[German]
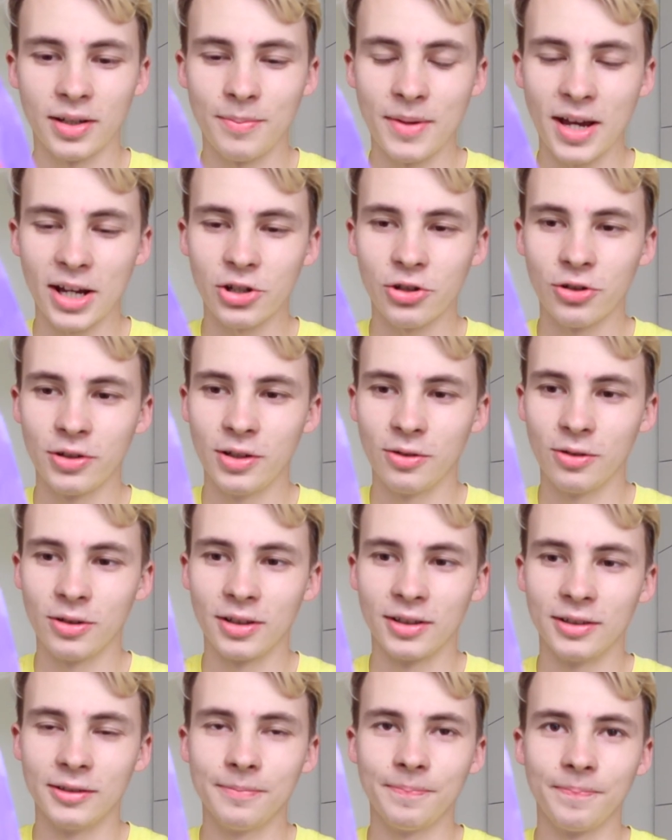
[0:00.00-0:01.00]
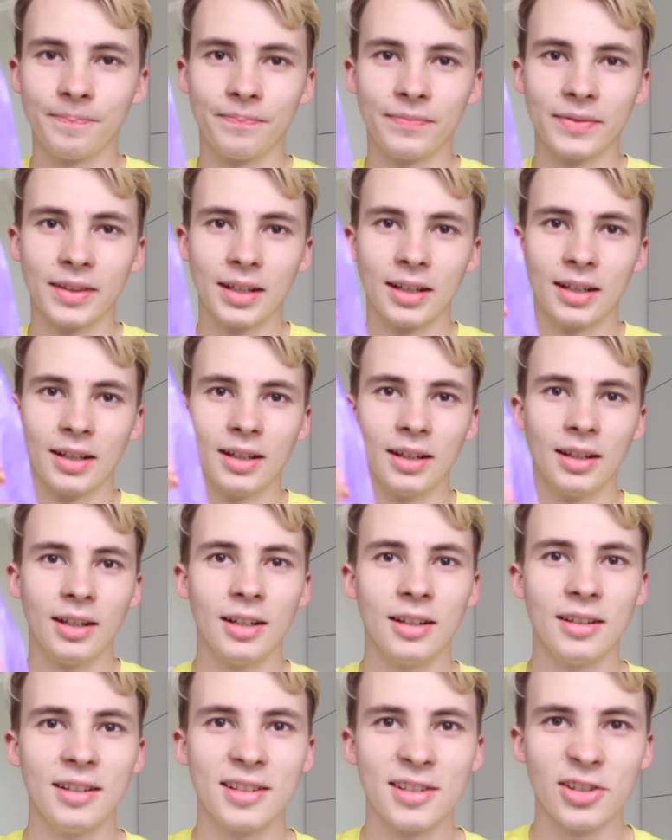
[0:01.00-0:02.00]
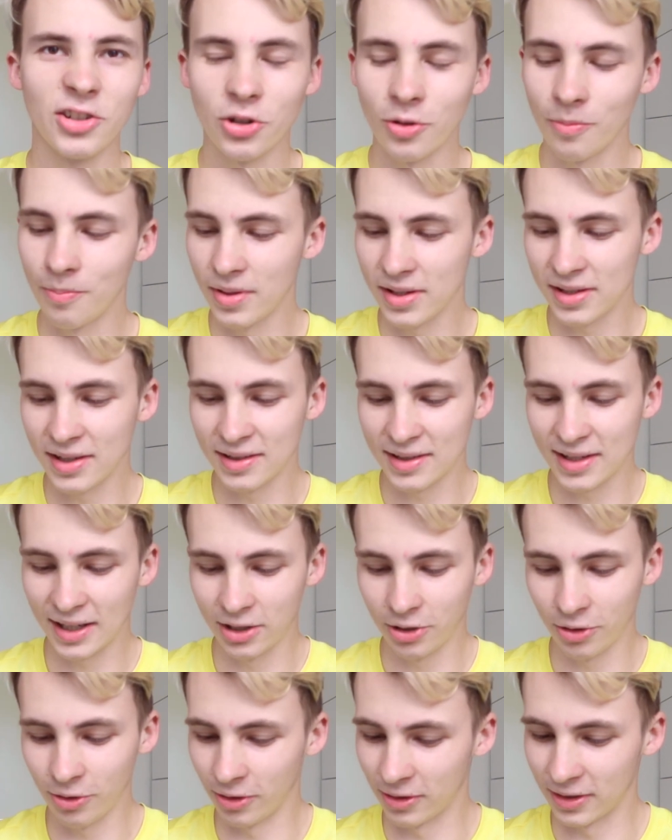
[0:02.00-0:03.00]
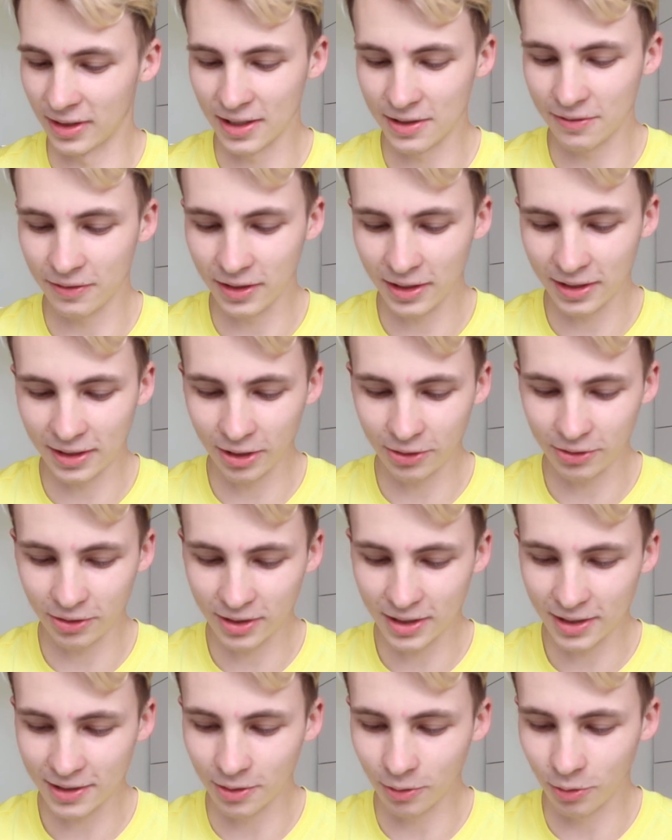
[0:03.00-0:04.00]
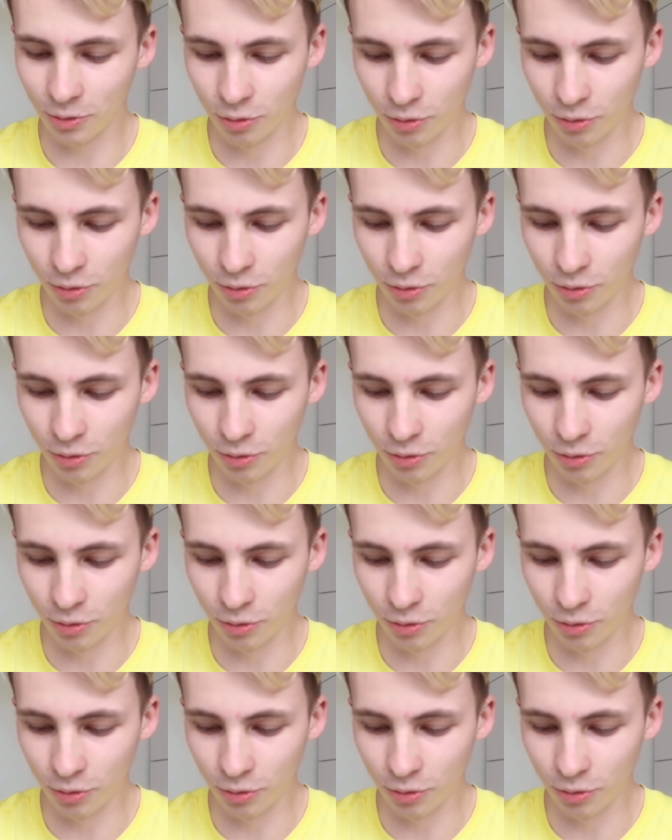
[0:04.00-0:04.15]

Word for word: ich merke schon hier unten, die sind schon ein bisschen zerdrückt. Das finde ich natürlich nicht so